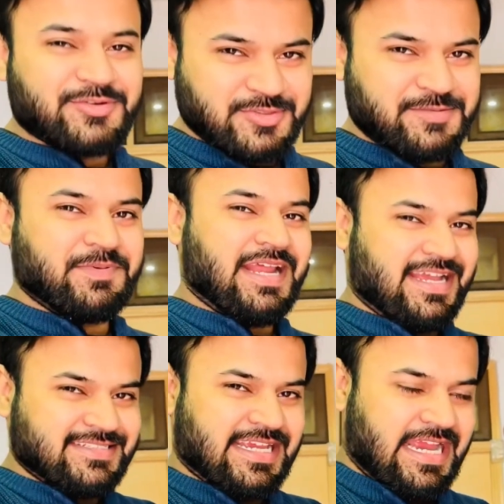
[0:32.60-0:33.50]
कुछ
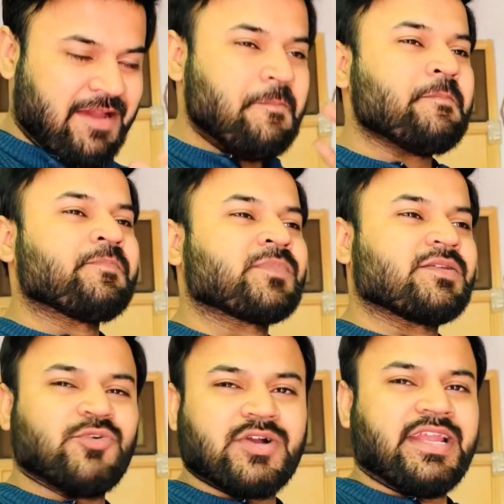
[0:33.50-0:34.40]
प्लान्स हैं
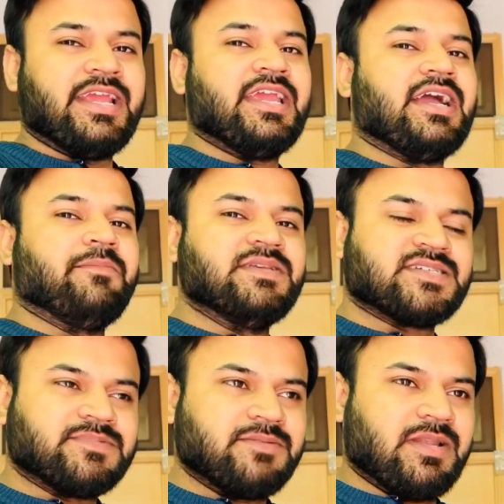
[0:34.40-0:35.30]
वो करेंगे अभी
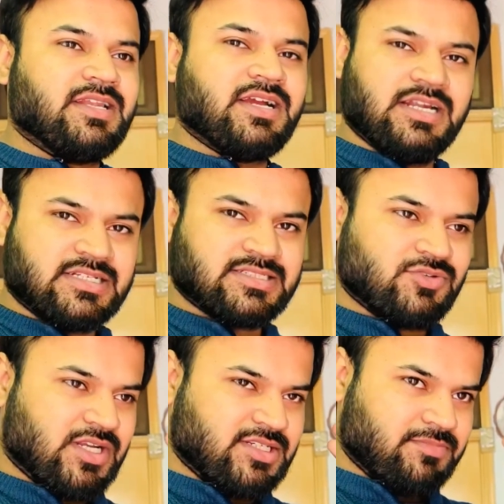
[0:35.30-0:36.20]
सबसे पहले ना कल्टस
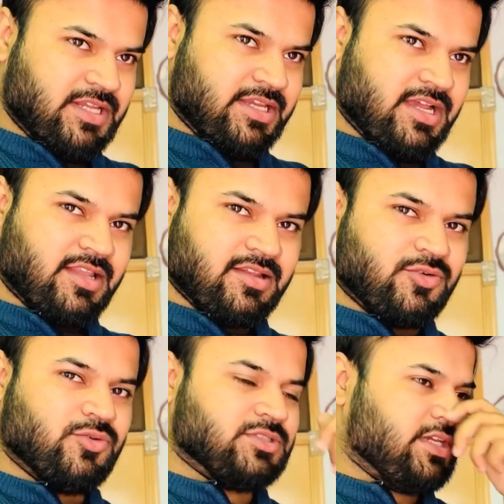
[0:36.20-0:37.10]
को कल जब लेके आ रहे थे
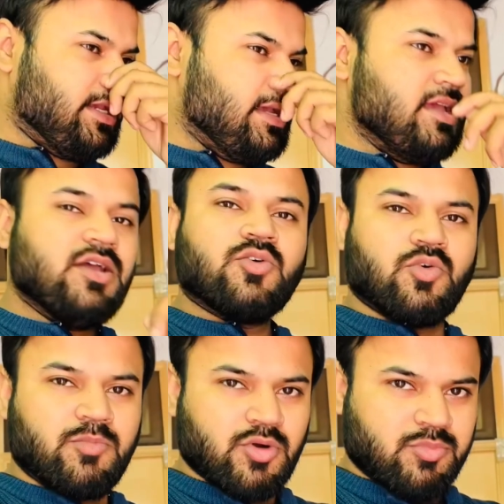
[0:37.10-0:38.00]
लाहौर से
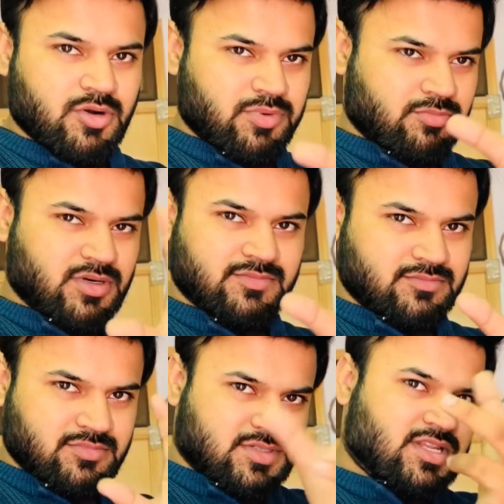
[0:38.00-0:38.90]
वो बुड़ बुड़ बुड़ बुड़
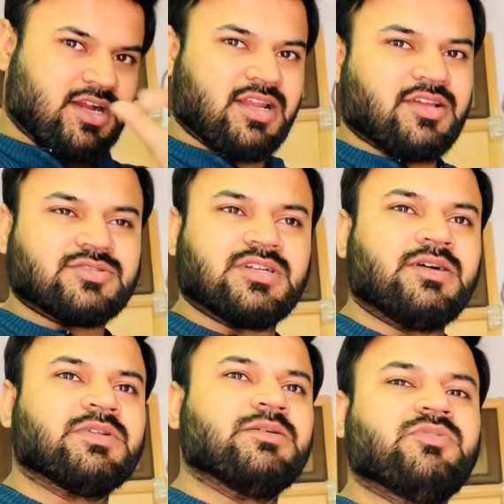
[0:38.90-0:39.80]
इस तरह करके उसका
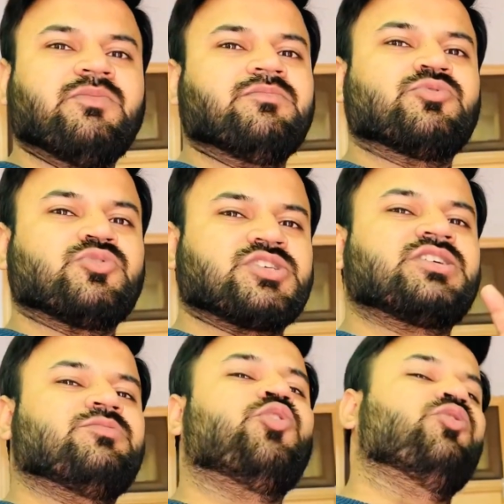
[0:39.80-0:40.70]
ना मतलब कुछ
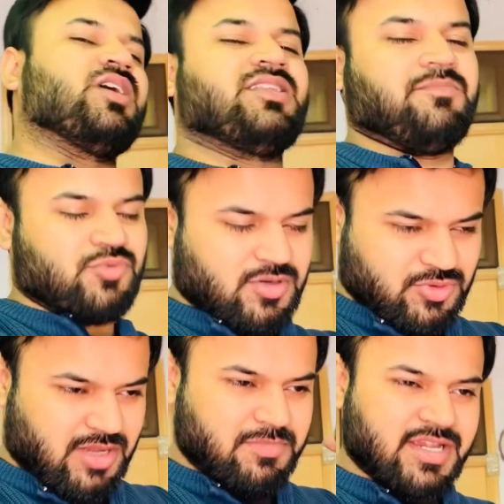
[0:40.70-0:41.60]
हो रहा था अबू के
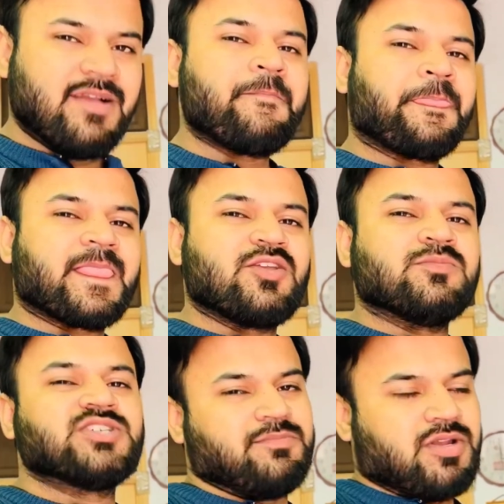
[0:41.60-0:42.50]
मुताबिक जो
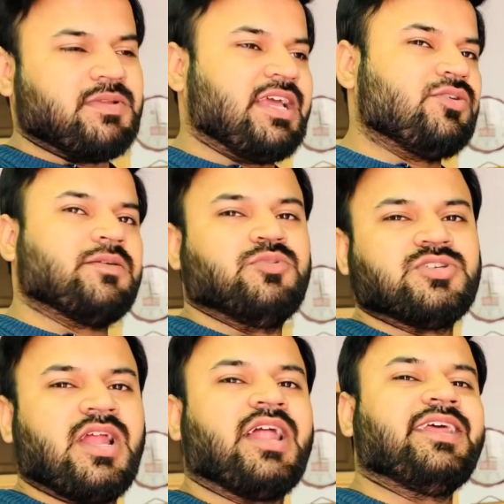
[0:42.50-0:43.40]
मुझे अबू ने बताया क्योंकि अबू
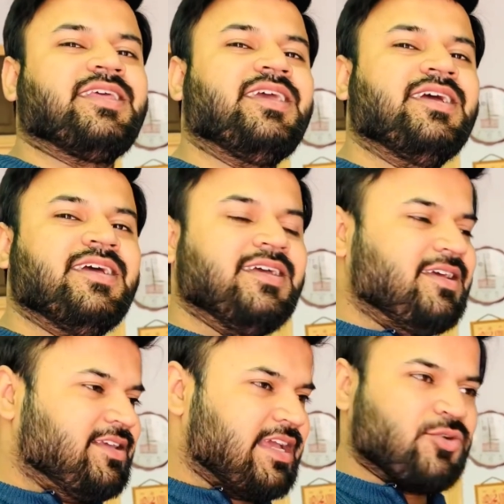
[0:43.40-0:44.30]
चला रहे थे
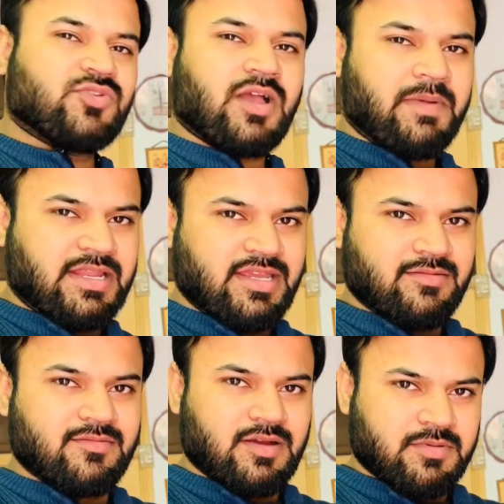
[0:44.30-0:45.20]
यार उसका मैंने
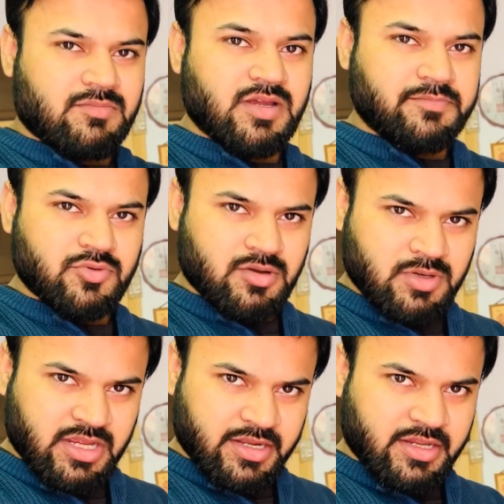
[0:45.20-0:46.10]
अब का भाई पूरा
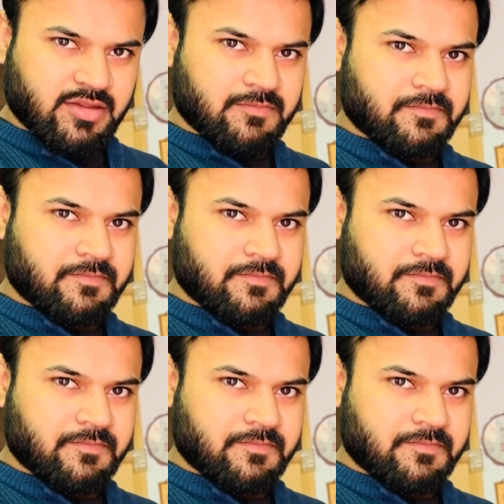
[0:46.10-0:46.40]
मकैनिक है